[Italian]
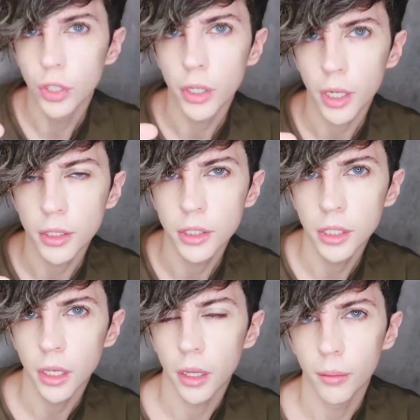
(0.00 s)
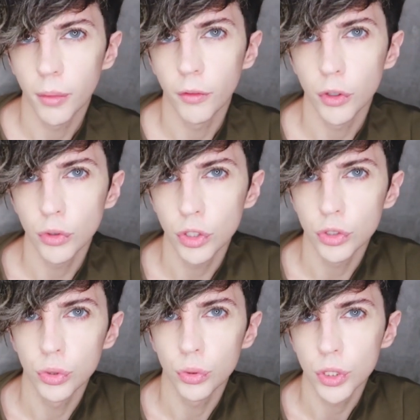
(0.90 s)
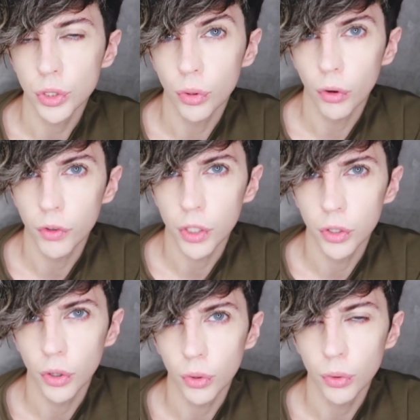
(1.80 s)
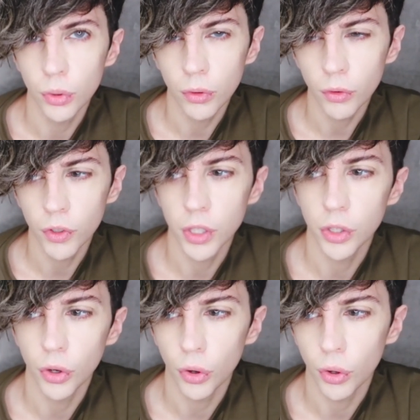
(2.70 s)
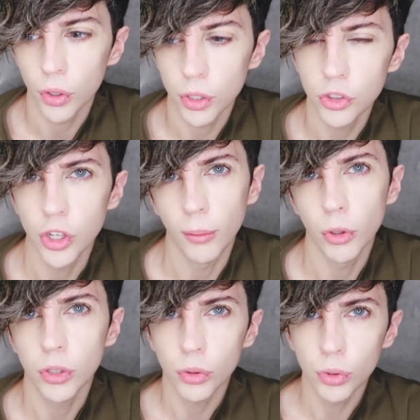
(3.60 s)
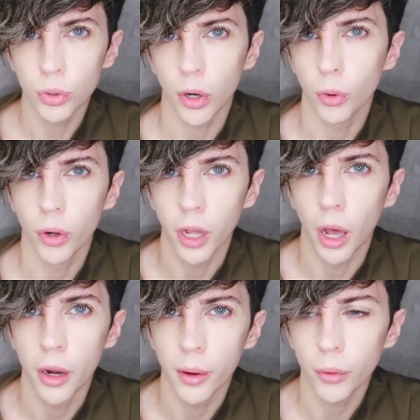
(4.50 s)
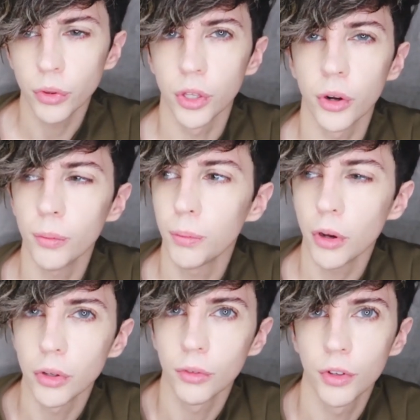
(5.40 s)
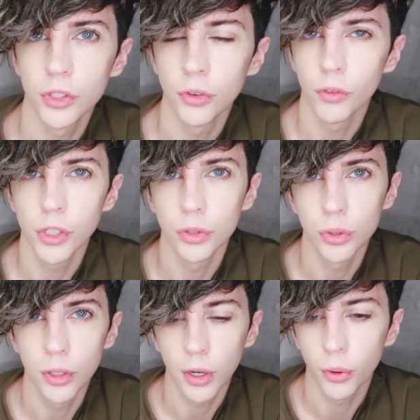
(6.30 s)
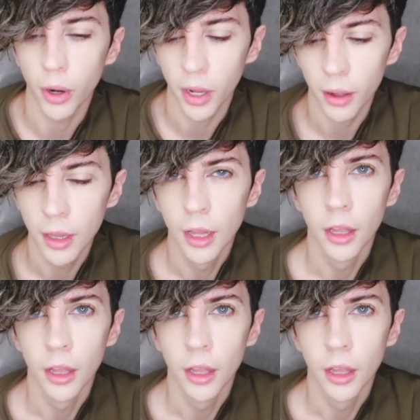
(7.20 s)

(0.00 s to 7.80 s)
Ciao ragazzi e benvenuti su questo nuovo video, un nuovo video diciamo di cultura coreana Oddio era un po' che non facevo video sulla Corea